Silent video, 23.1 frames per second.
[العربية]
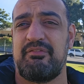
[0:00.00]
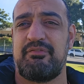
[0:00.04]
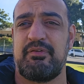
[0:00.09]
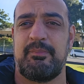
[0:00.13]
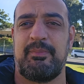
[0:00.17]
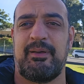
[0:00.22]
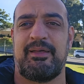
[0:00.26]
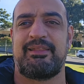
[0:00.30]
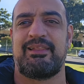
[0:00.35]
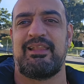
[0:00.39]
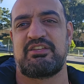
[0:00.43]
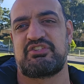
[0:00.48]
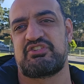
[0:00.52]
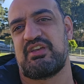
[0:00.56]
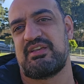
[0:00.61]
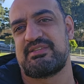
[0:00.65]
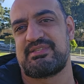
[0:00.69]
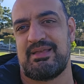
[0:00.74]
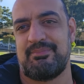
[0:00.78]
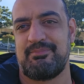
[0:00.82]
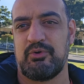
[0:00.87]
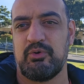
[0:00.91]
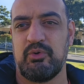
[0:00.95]
في بعض
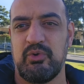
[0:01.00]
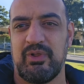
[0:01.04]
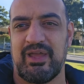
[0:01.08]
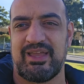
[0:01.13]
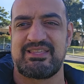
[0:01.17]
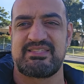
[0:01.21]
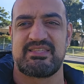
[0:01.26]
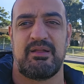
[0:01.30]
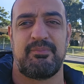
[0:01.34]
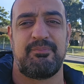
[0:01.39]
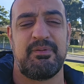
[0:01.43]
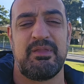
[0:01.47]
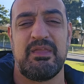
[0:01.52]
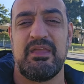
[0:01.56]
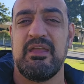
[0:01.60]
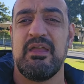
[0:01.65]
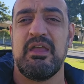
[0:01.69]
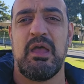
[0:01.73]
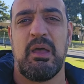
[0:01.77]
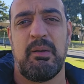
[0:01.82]
الاشخاص عم بيقولوا اكس ار بي